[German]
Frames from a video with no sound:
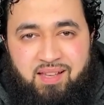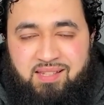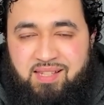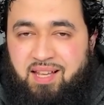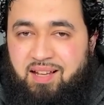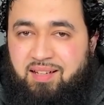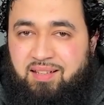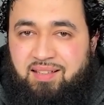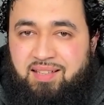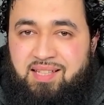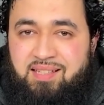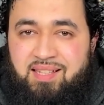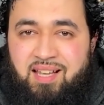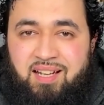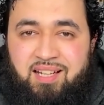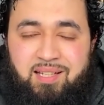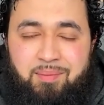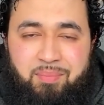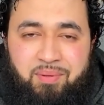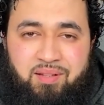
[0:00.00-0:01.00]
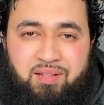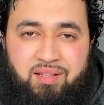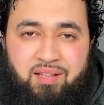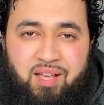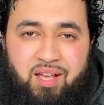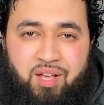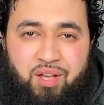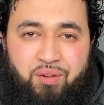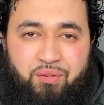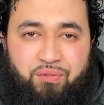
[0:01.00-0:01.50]
sagt, dieser
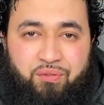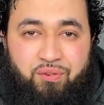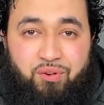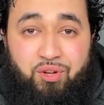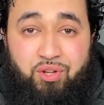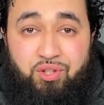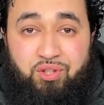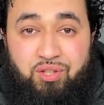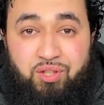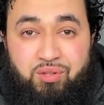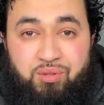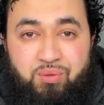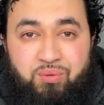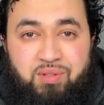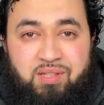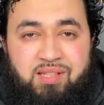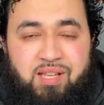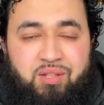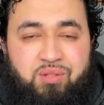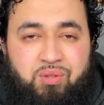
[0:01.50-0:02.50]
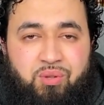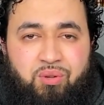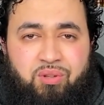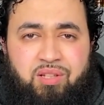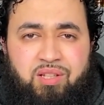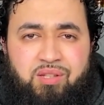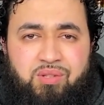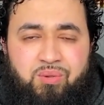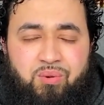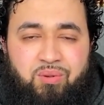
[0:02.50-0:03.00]
Liebende flüchtet zu dieser
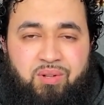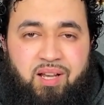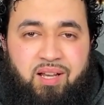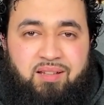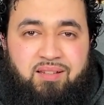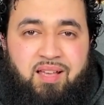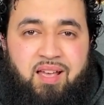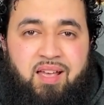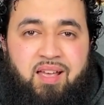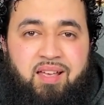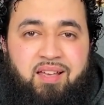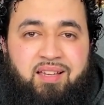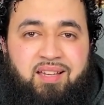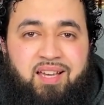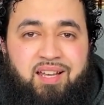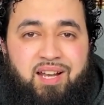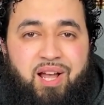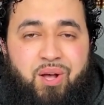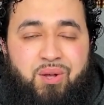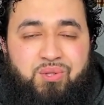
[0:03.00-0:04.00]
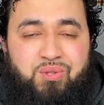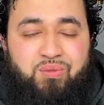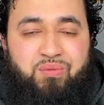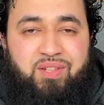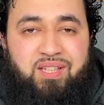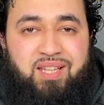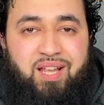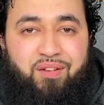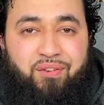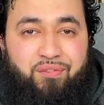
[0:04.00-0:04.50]
Zurückgezogenheit, genauso
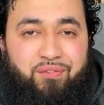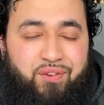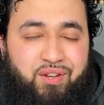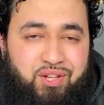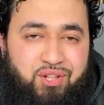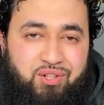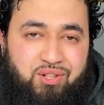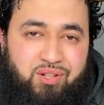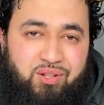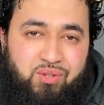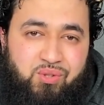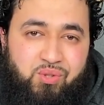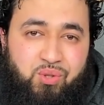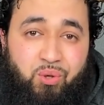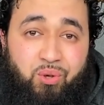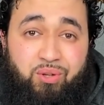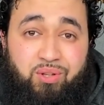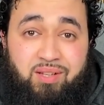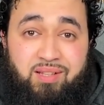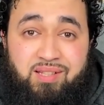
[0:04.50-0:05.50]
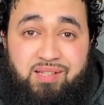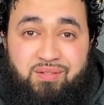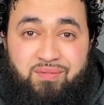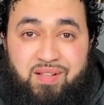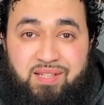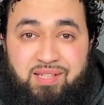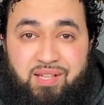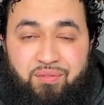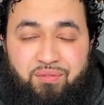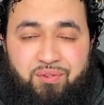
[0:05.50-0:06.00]
wie der Fisch zurück ins
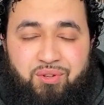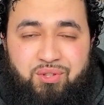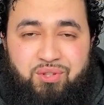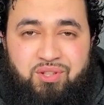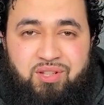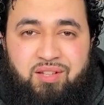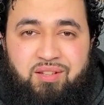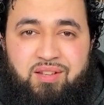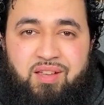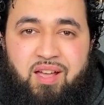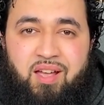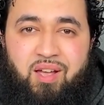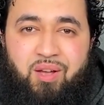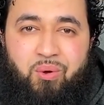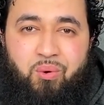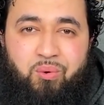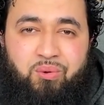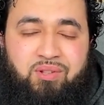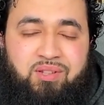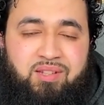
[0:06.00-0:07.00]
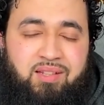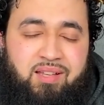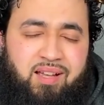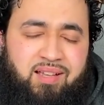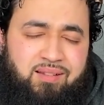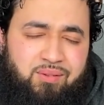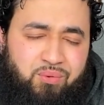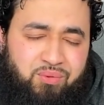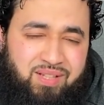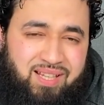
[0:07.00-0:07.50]
Wasser flüchtet und,
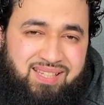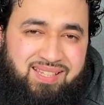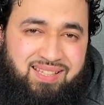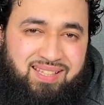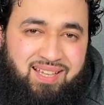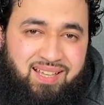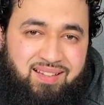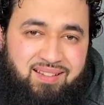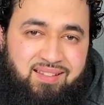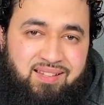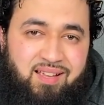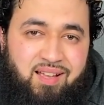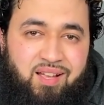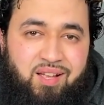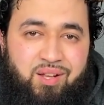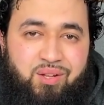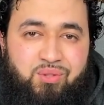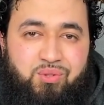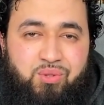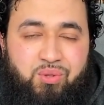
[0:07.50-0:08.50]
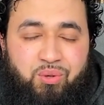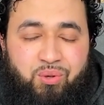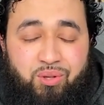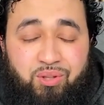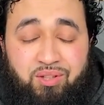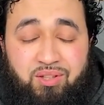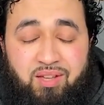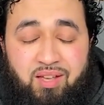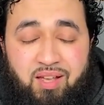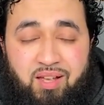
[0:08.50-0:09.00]
der, und das Kind
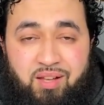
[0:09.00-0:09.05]
zurück